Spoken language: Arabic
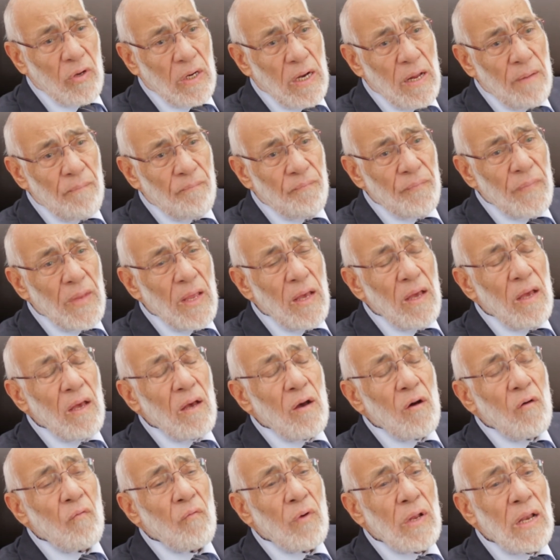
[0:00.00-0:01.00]
ونحن
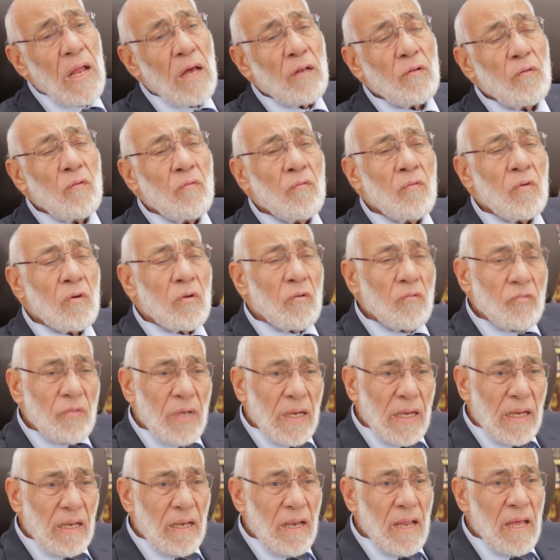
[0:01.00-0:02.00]
ندرك الآن
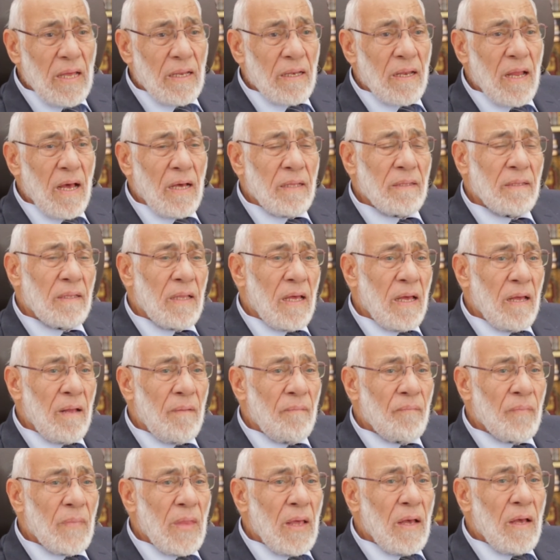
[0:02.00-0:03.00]
أن
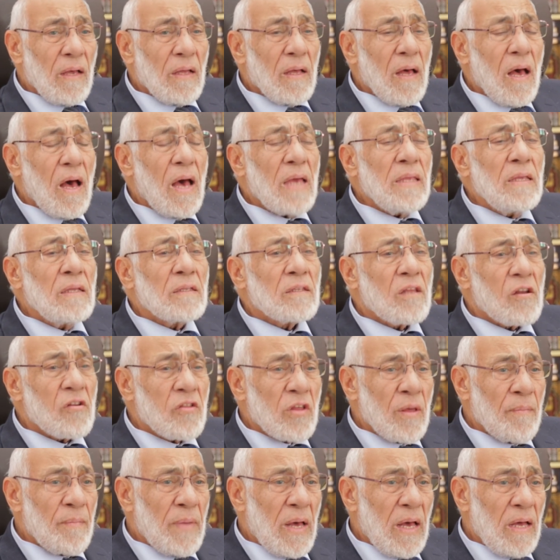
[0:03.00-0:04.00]
أي ترجمة
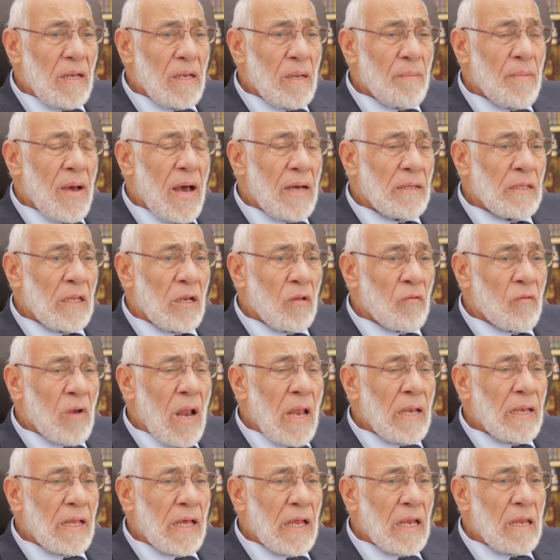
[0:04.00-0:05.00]
لمعاني القرآن الكريم
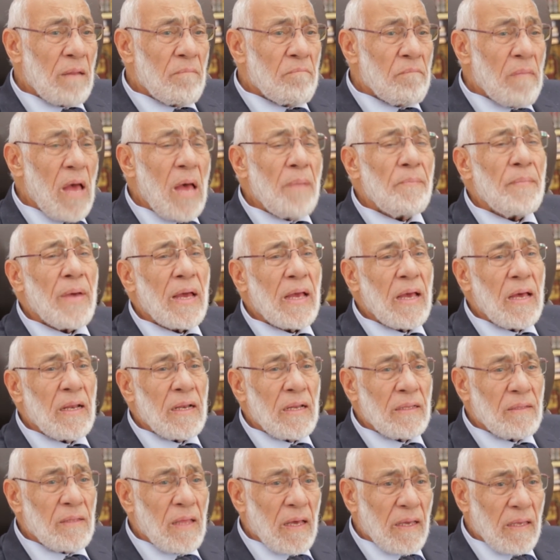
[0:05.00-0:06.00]
مهما كانت دقيقة
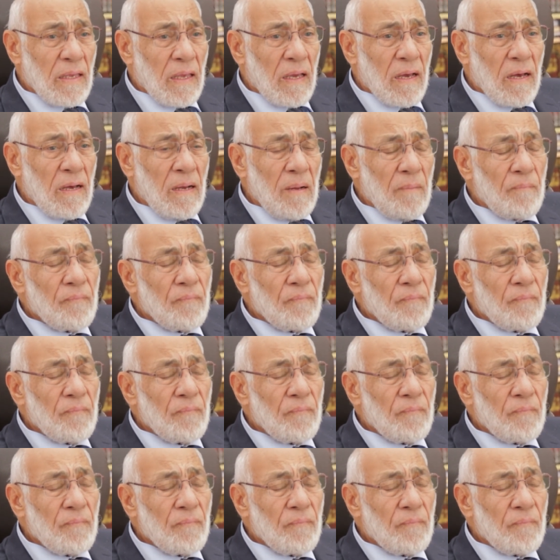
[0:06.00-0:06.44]
لا